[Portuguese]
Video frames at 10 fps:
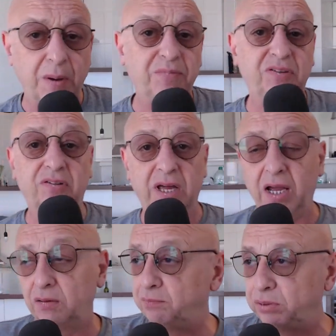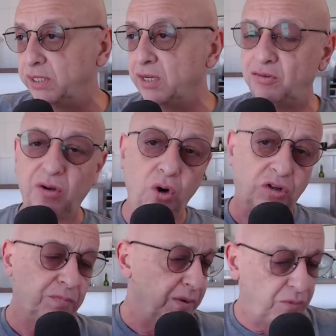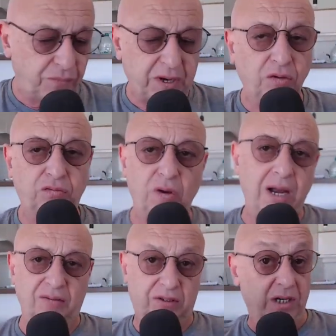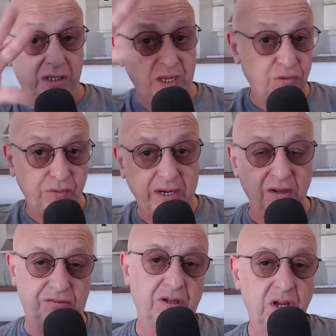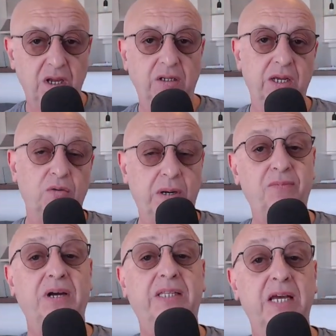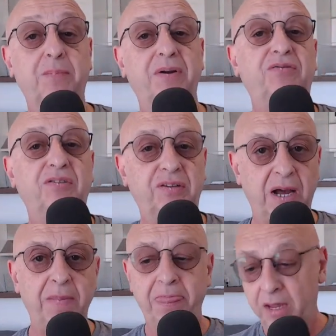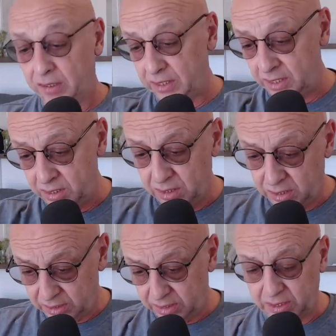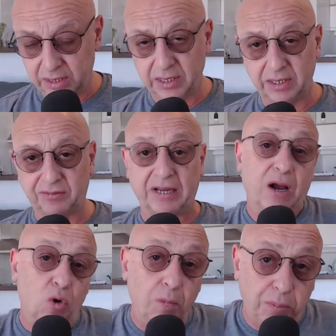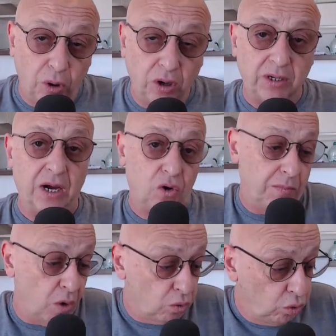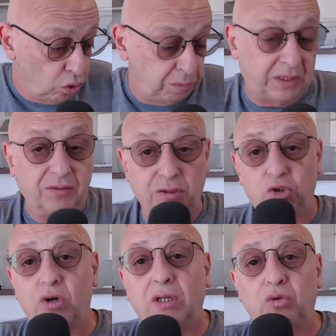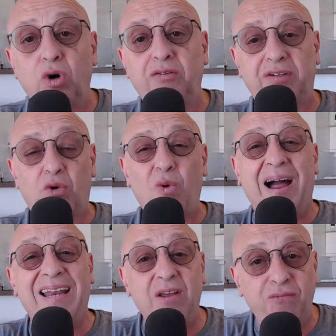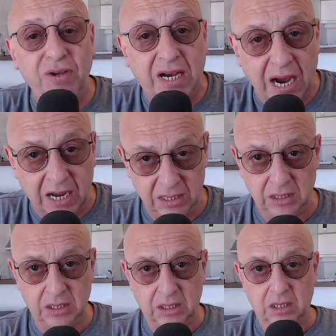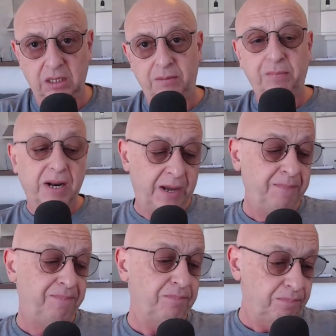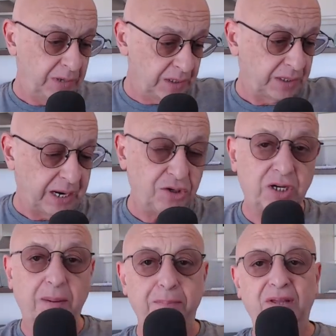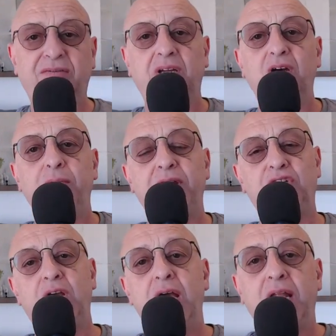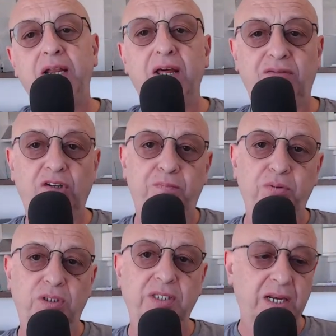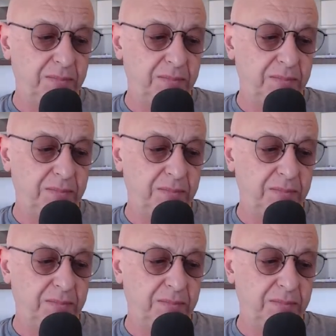vai precisar, eu poderia dizer outros, mas vamos ficar no Soares, que é, que é a diferença. Né? O Grêmio vai ter que precisar né, eh, eh, se recompor, arrumar o grupo, trazer jogadores, se qualificar para entrar de cabeça realmente nessa disputa da